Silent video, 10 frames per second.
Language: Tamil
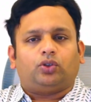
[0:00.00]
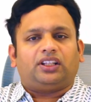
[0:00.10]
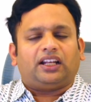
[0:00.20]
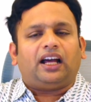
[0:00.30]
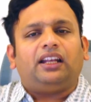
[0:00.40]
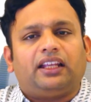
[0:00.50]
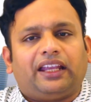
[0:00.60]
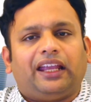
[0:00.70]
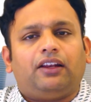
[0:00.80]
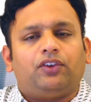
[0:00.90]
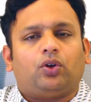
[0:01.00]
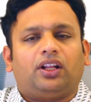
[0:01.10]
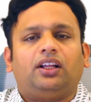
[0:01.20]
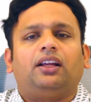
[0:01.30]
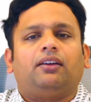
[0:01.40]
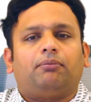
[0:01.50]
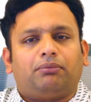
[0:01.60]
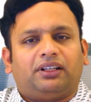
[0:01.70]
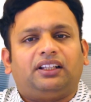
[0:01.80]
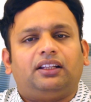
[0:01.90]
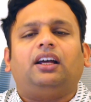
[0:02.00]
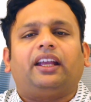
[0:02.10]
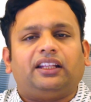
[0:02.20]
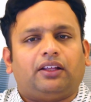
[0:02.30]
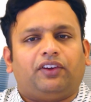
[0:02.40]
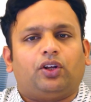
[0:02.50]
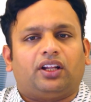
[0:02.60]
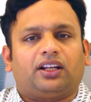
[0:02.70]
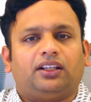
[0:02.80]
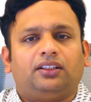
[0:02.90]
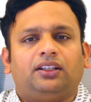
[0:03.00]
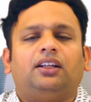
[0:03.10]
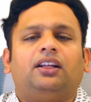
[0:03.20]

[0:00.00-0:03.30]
ஸோ இந்த நாலு கேள்வியோட பதில் தான் இந்த வீடியோவில் இருக்குது